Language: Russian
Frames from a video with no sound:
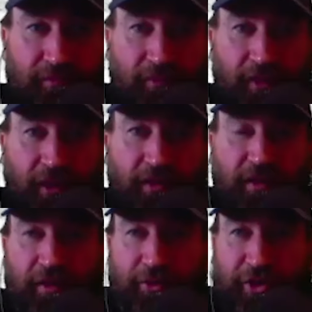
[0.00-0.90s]
Это
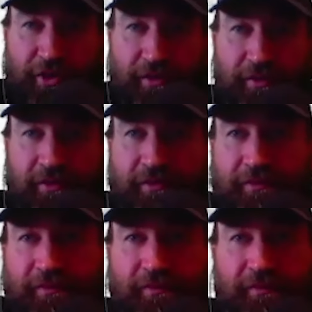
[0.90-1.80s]
ключ.
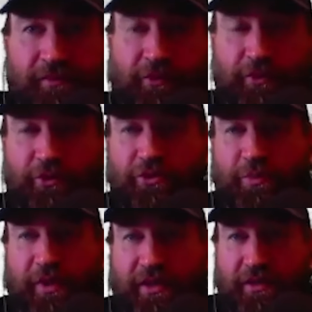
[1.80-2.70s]
Вот то, что
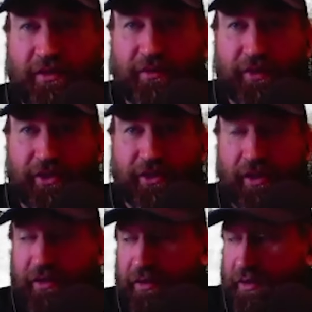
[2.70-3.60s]
показал товарищ
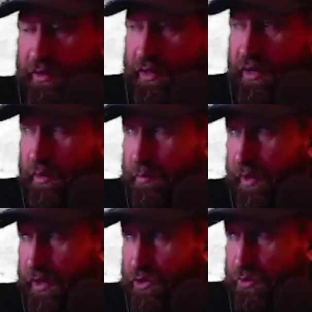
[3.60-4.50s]
Сталин на
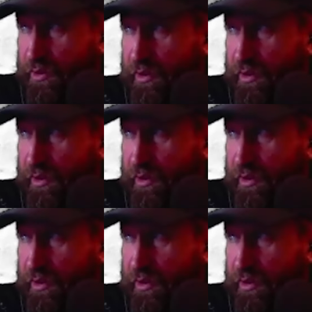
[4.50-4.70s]
парашюте, это